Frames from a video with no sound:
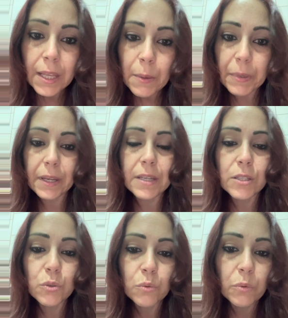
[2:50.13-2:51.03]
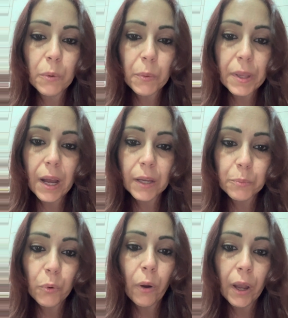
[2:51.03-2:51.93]
perché nessuno qui
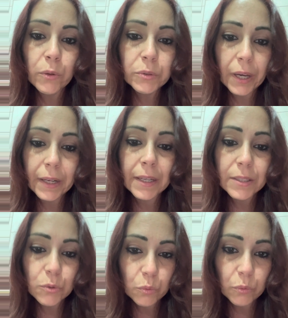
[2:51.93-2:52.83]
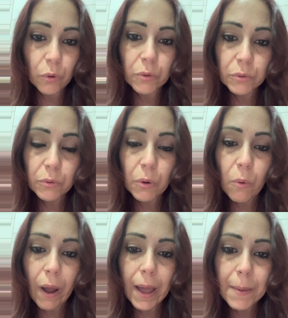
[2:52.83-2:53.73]
può aiutare nessuno, ognuno
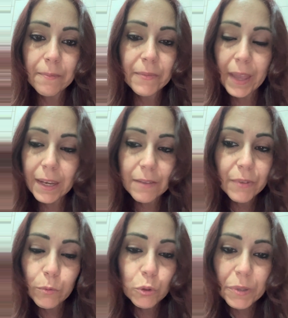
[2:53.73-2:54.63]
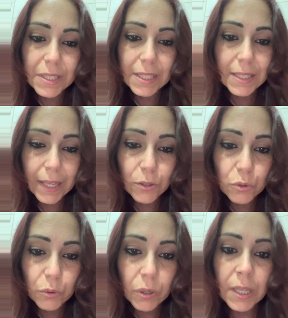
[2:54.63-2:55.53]
qua è, venuto per se stesso,